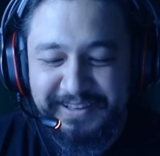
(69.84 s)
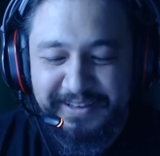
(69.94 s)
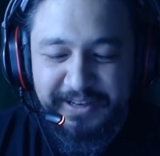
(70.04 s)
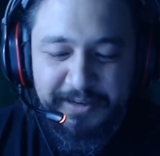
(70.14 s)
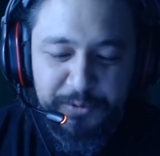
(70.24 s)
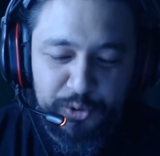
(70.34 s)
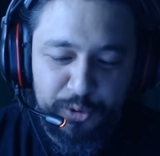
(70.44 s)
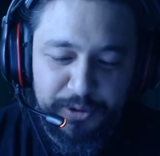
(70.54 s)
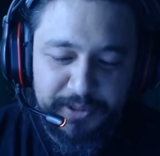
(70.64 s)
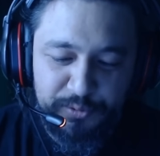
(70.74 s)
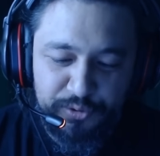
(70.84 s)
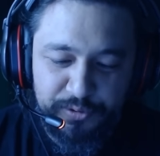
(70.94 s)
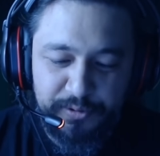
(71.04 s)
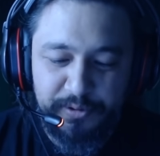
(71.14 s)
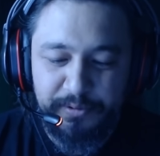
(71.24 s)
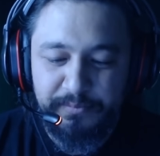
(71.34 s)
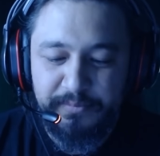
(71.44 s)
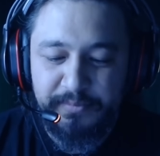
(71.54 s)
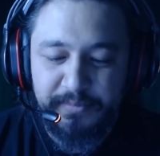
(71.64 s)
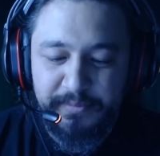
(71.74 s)
Abi şöyle düşünüyorum.
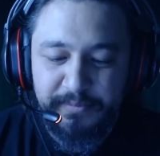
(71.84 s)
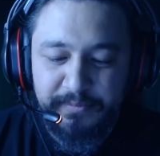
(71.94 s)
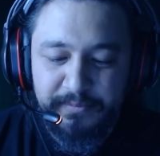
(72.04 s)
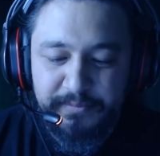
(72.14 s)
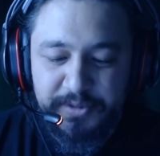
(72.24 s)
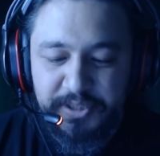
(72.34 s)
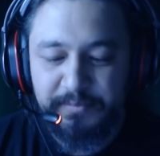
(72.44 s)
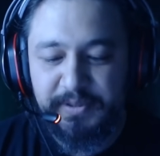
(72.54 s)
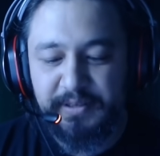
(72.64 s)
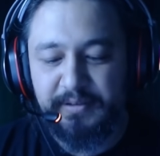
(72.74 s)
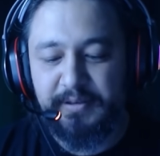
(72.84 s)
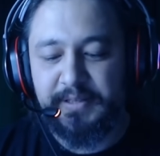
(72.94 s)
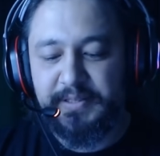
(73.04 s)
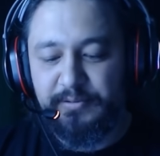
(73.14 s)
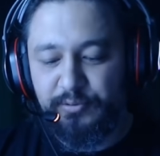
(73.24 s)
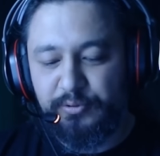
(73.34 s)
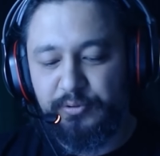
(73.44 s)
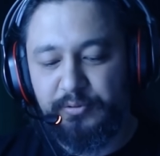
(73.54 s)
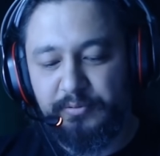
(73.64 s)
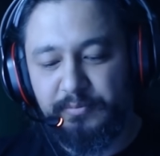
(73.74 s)
Şimdi
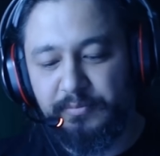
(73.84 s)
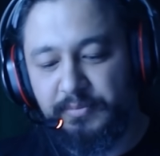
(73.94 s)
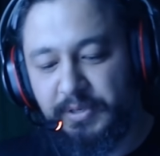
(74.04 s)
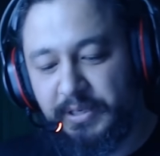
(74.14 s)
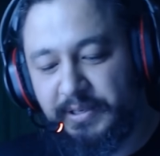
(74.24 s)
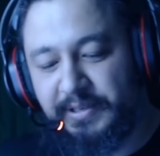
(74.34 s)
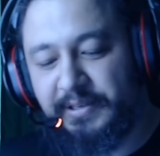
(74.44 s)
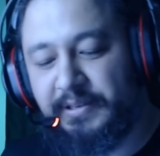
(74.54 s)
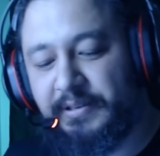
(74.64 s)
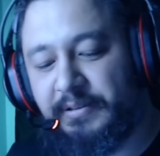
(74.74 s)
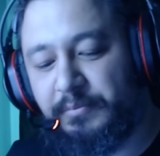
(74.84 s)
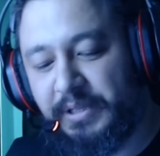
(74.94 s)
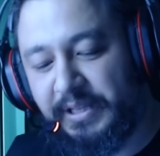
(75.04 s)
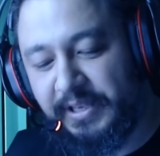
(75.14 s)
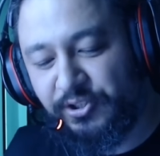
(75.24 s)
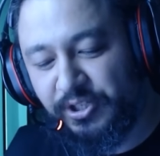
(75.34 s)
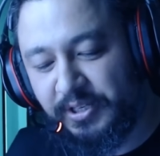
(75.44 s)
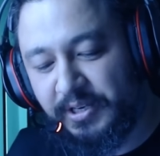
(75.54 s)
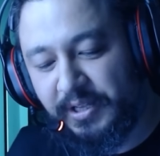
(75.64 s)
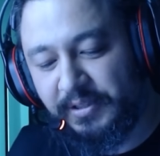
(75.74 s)
Atatürk'ün e, milliyetçilik
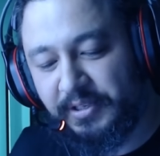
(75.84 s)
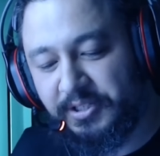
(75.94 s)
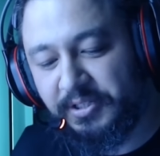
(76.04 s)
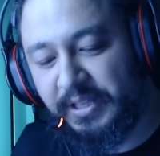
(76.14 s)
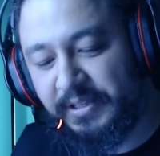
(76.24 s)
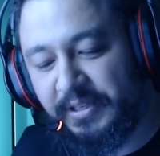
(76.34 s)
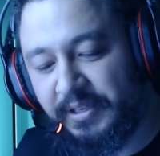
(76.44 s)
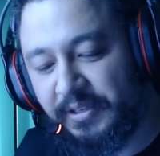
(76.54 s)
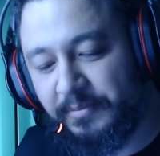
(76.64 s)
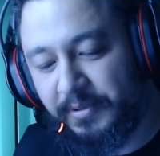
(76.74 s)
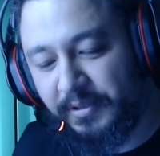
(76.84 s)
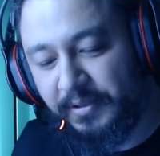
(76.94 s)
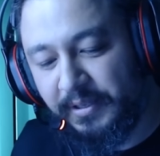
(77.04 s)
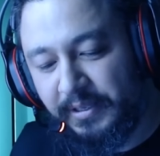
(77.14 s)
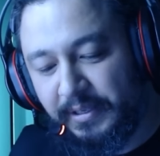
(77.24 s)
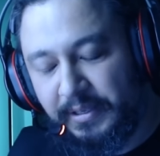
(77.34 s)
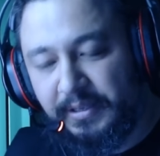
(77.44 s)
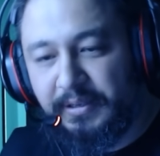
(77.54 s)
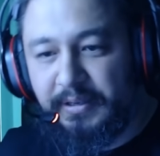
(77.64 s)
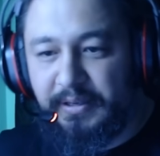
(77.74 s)
anlayışı dediğin gibi
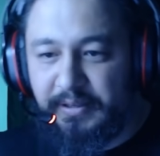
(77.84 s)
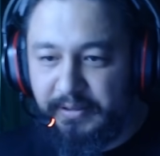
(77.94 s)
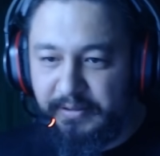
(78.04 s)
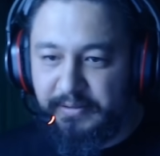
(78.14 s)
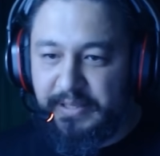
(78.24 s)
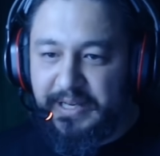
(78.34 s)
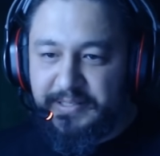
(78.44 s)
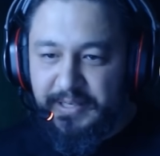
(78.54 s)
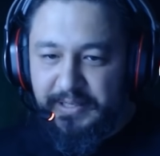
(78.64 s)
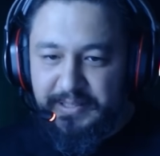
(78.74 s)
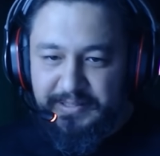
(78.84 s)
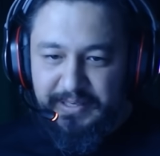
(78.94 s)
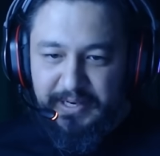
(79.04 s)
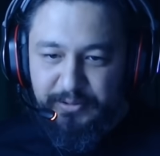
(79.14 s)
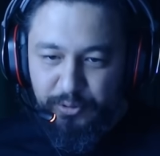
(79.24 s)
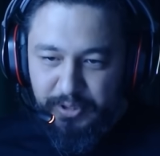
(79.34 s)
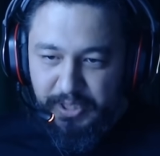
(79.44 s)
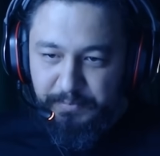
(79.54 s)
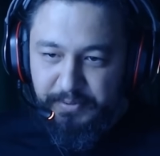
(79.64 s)
e, daha ziyade Ziya Gökalp